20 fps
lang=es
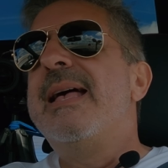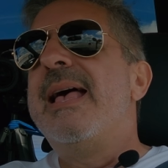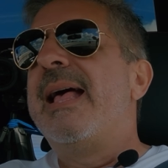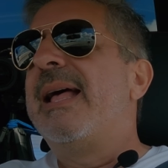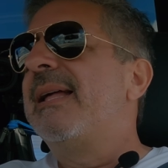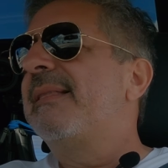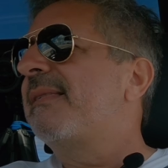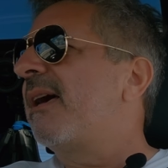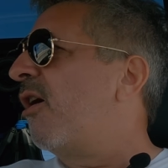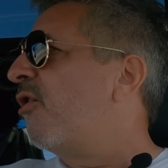
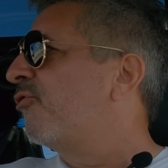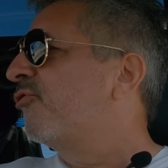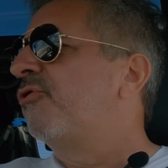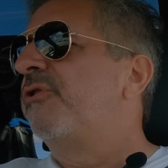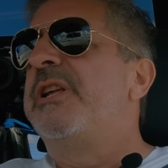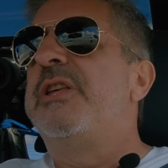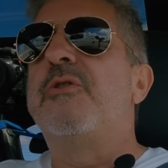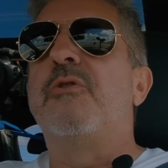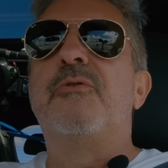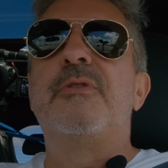en Estados
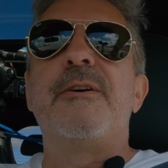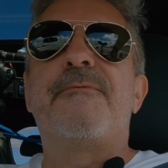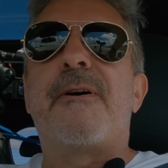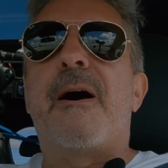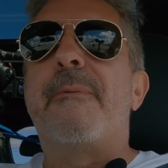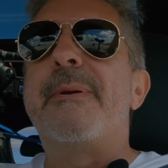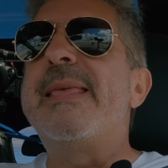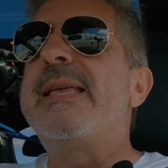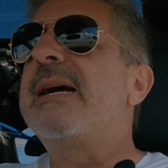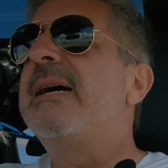Unidos donde
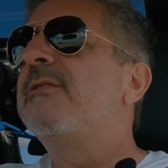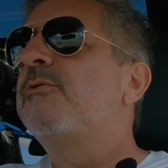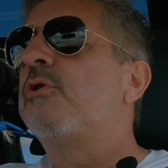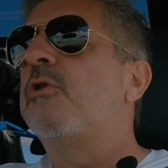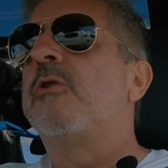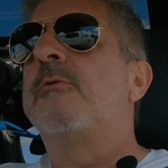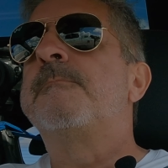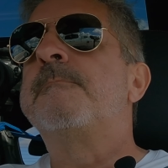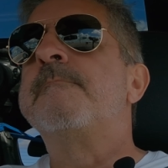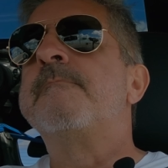fabrican y
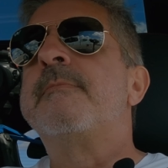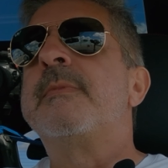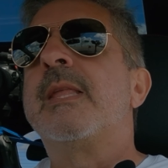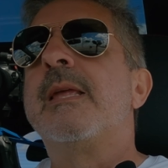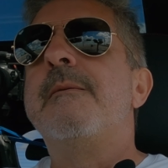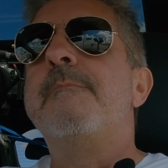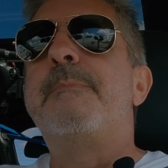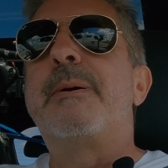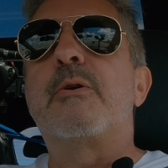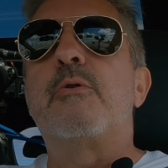todo,
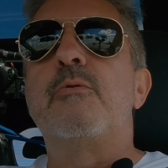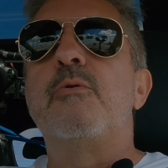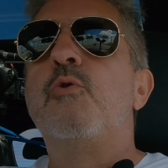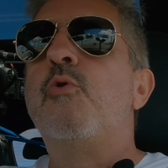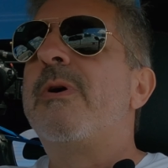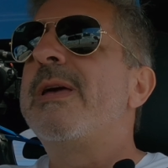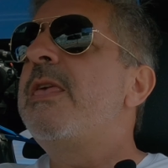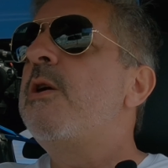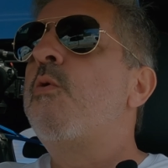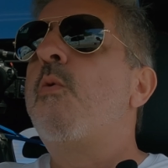pero no es